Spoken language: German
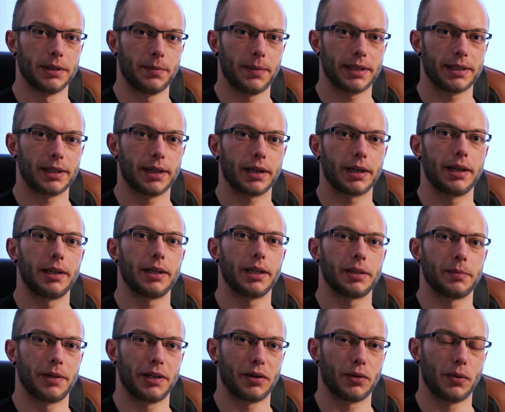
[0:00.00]
Semester
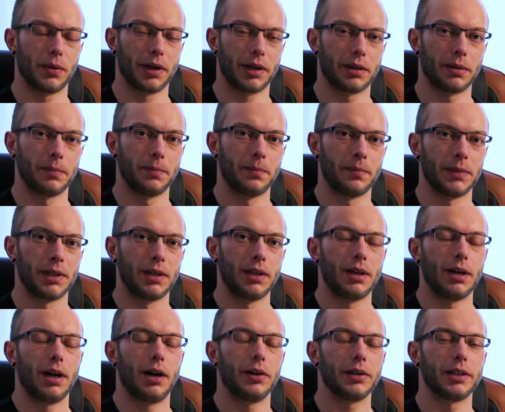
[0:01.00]
Kindheitspädagogik.
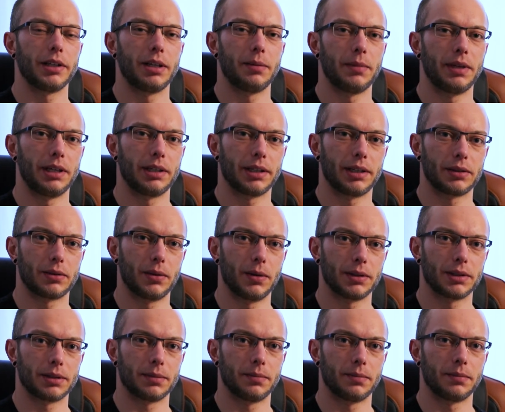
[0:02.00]
Außerdem bin ich seit
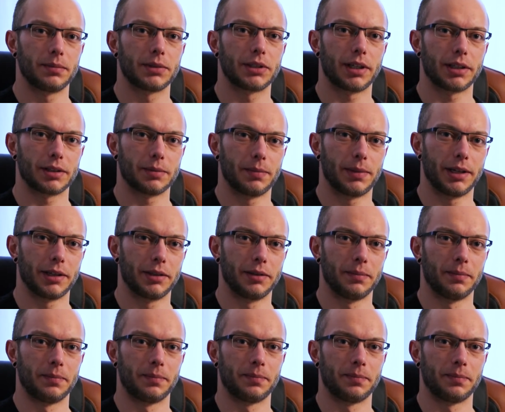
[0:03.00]
kurzem Chancenpate.